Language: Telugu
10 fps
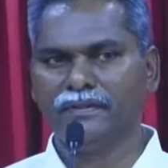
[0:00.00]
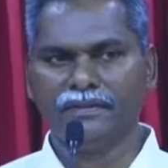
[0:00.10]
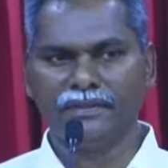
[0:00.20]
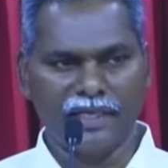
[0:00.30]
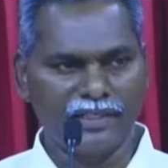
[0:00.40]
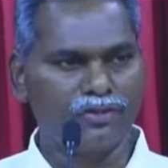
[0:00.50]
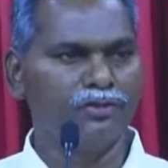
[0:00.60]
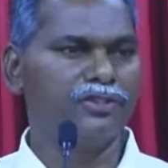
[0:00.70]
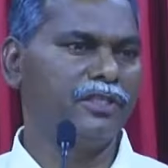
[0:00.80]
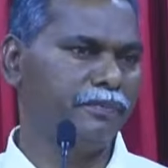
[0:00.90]
దే ఆర్
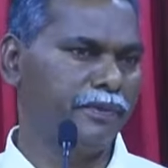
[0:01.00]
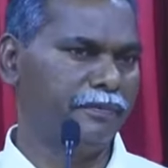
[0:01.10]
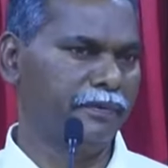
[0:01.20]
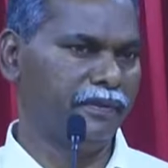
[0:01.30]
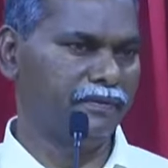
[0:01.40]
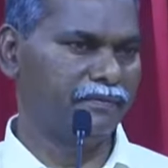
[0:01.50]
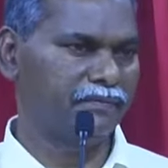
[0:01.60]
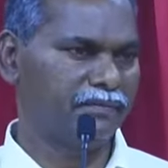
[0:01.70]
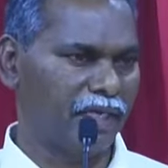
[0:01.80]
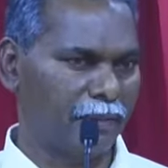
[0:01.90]
చూజన్ పీపుల్
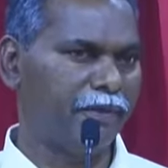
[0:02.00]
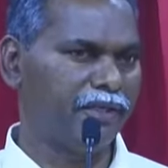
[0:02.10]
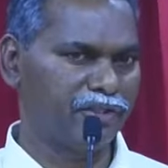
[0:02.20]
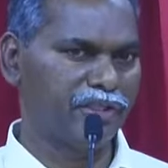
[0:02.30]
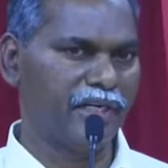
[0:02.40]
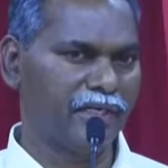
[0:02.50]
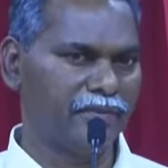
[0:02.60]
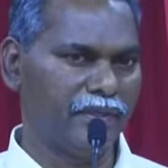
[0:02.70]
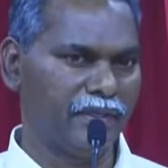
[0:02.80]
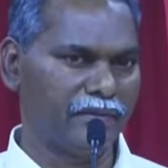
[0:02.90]
ఏర్పాటు జనాంగం
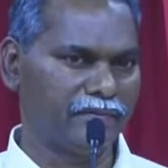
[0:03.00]
వారు